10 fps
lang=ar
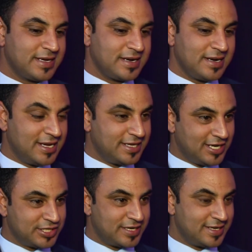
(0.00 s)
ذكرى الحادية
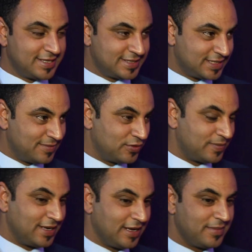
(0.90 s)
عشرة لتأسيس
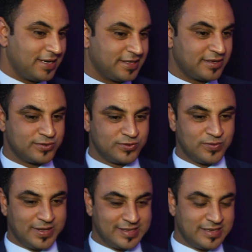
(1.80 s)
البندوبية العامة لإدارة
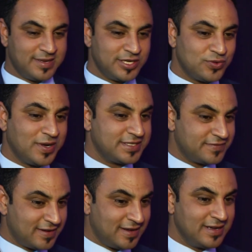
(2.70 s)
السجون الماج
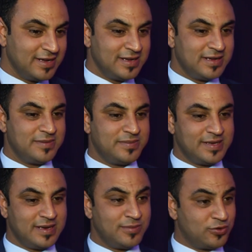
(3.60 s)
واحتفاء
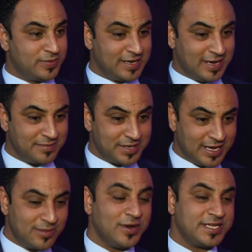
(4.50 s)
بالبندوبية العامة
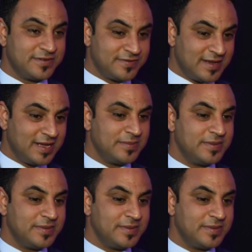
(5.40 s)
نعم واحتفاء